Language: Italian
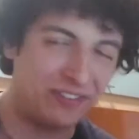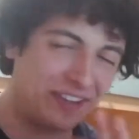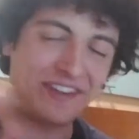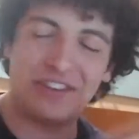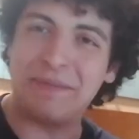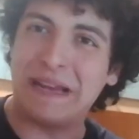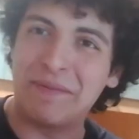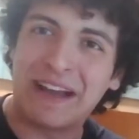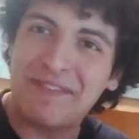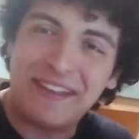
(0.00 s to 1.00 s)
Stasera ci miniamo
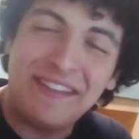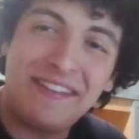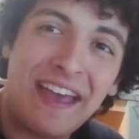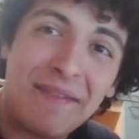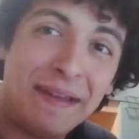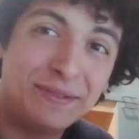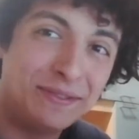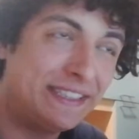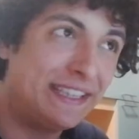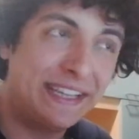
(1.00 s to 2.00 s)
un caffè insieme,
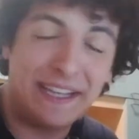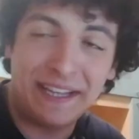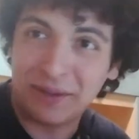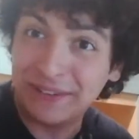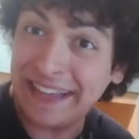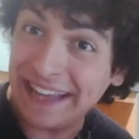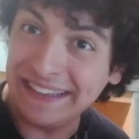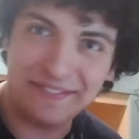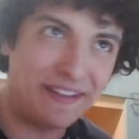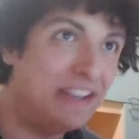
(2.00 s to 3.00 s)
tutti
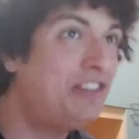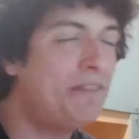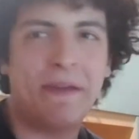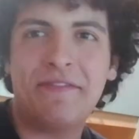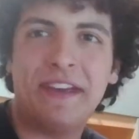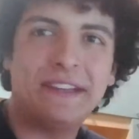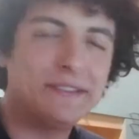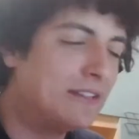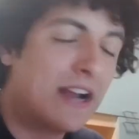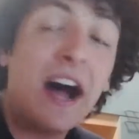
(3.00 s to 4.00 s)
contenti, felici, perfetto.
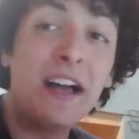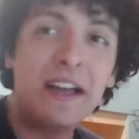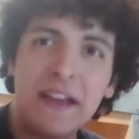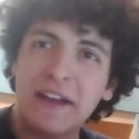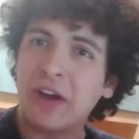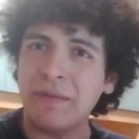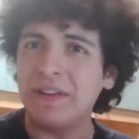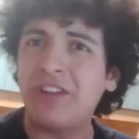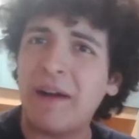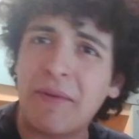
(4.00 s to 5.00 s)
Allora,
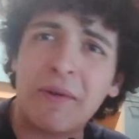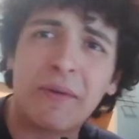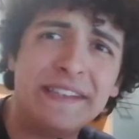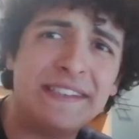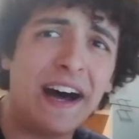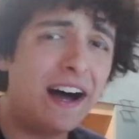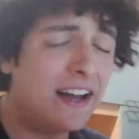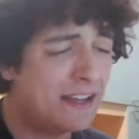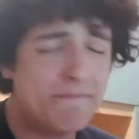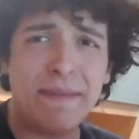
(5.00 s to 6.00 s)
cominciamo con questa
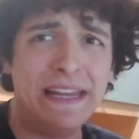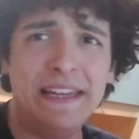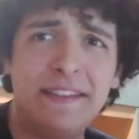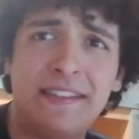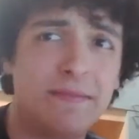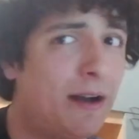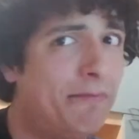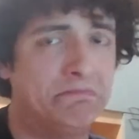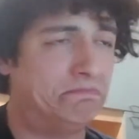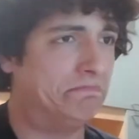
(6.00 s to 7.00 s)
bellissima
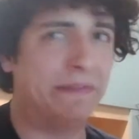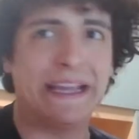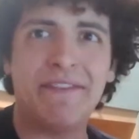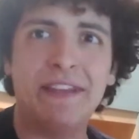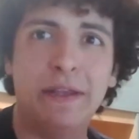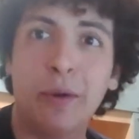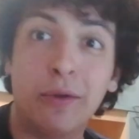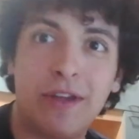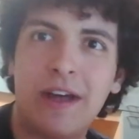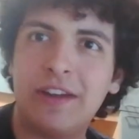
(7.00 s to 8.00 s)

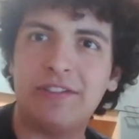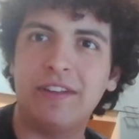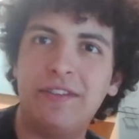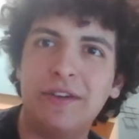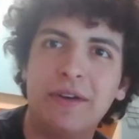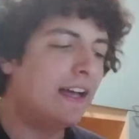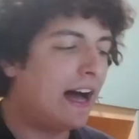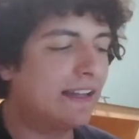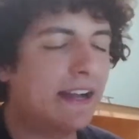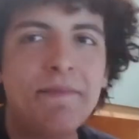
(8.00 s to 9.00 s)
meravigliosa recensione. Allora,